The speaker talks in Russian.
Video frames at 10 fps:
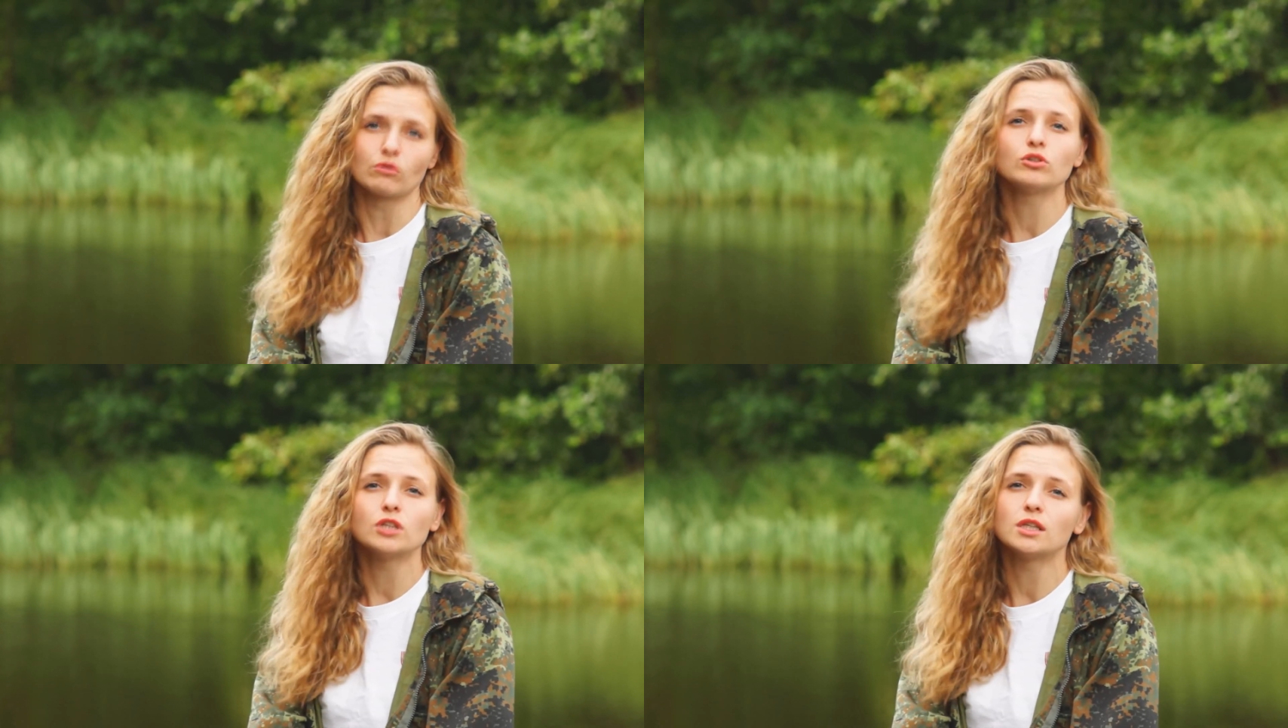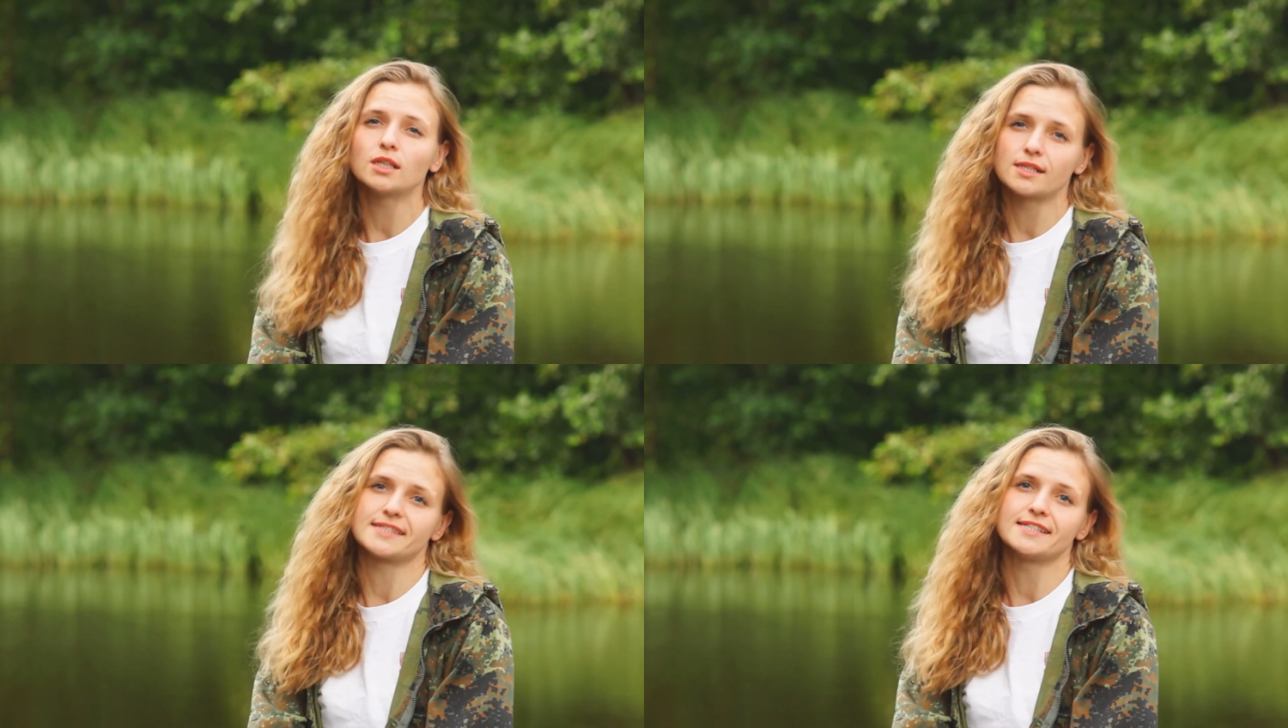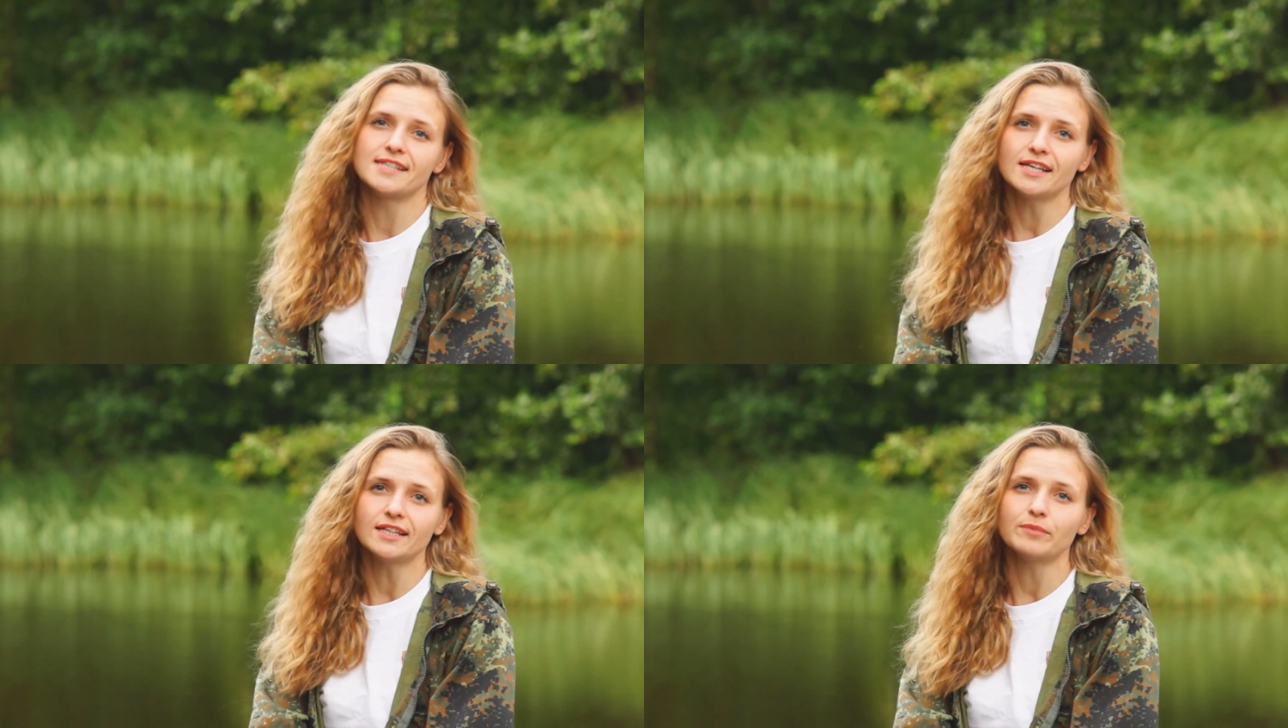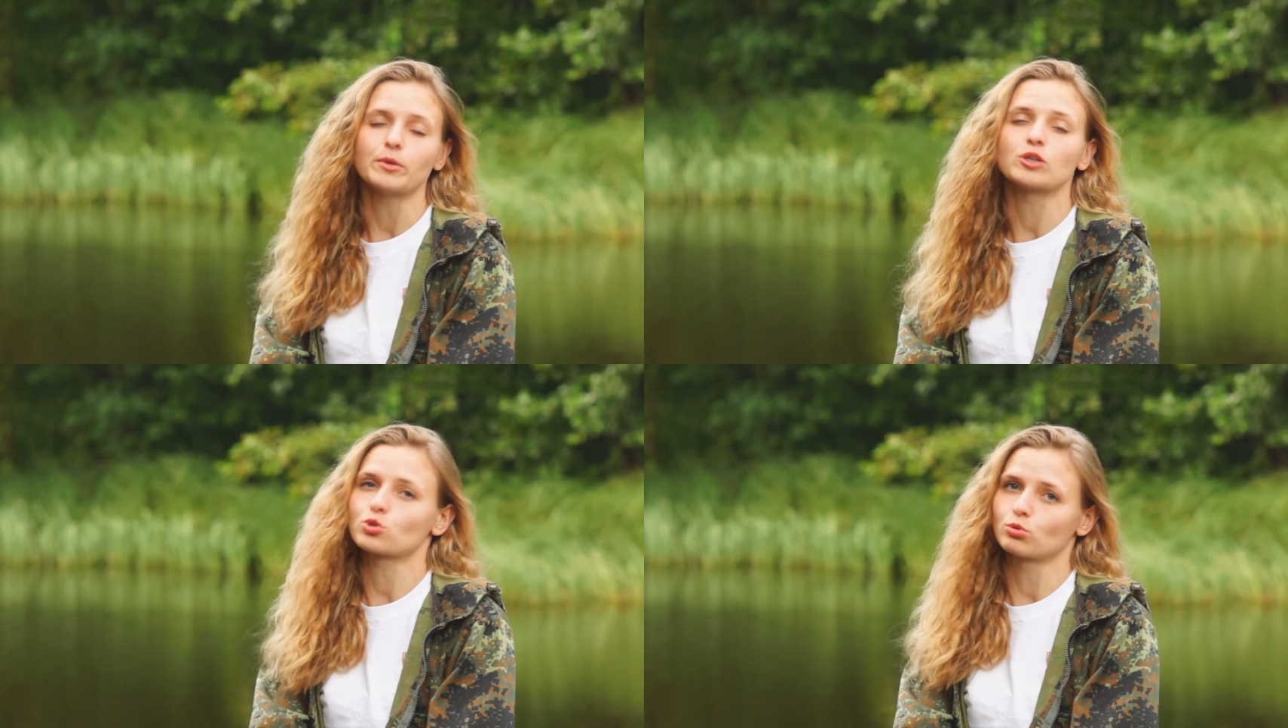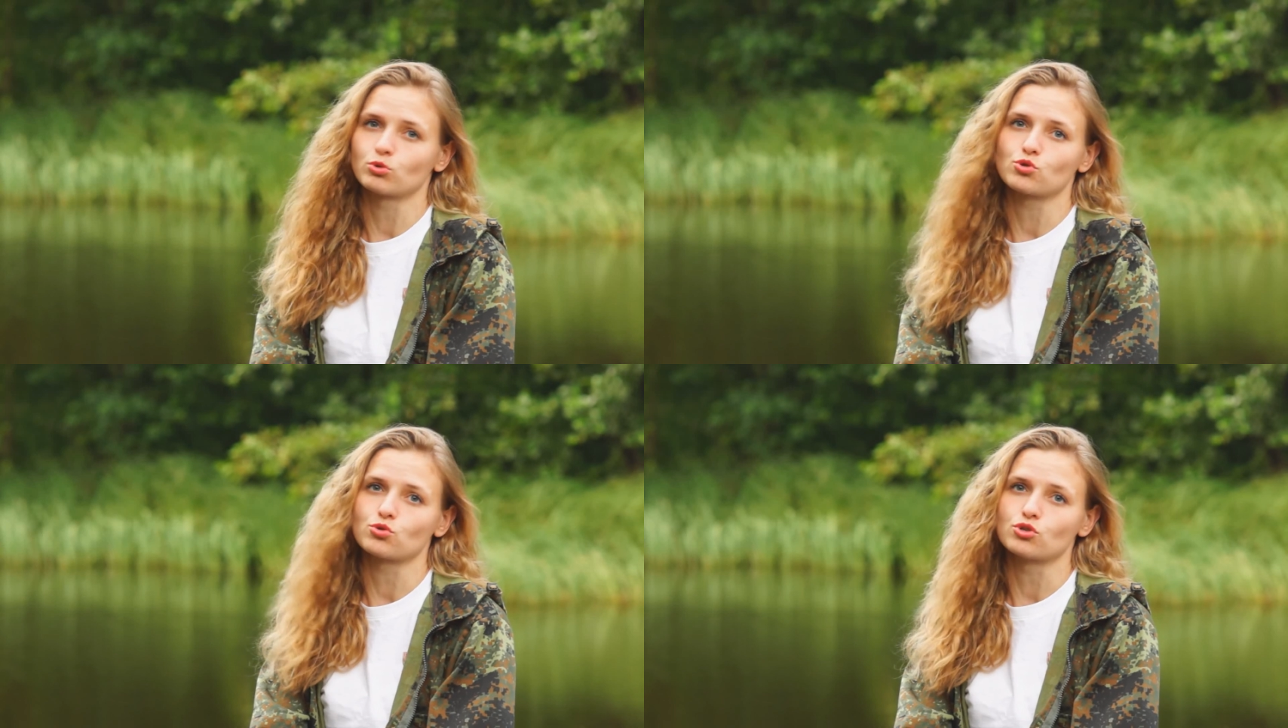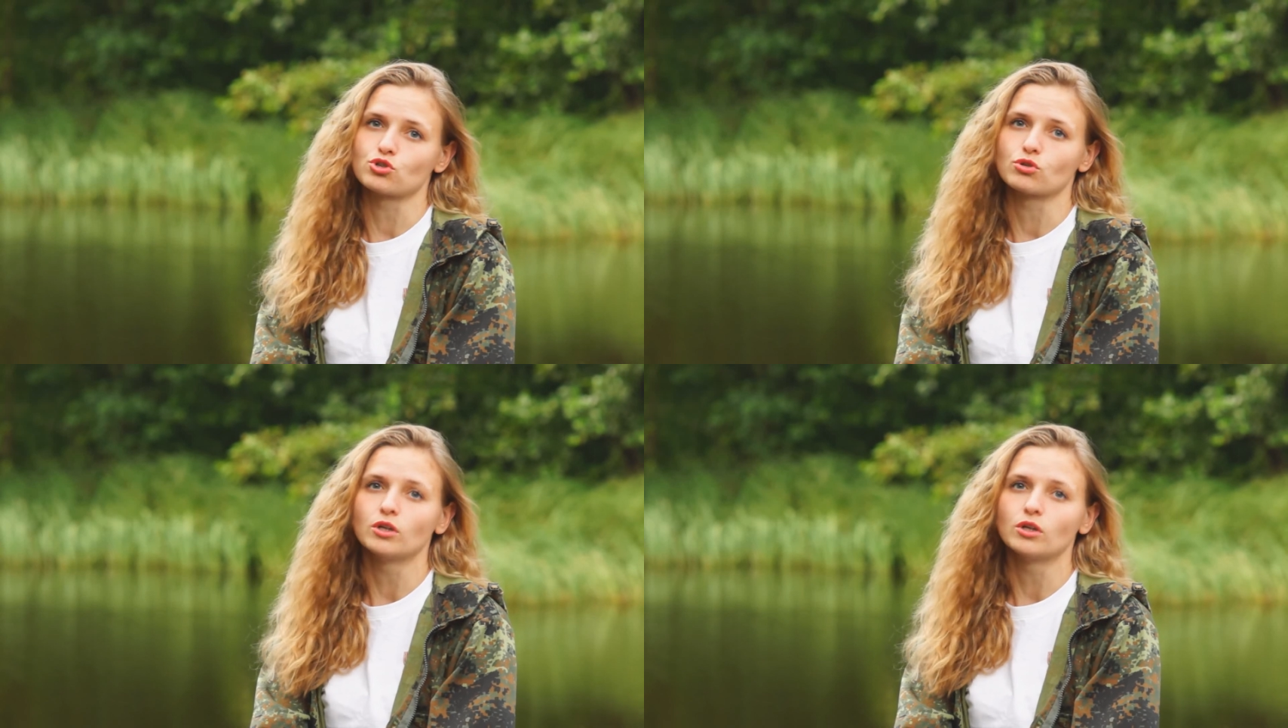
отданной на съедение морскому чудищу,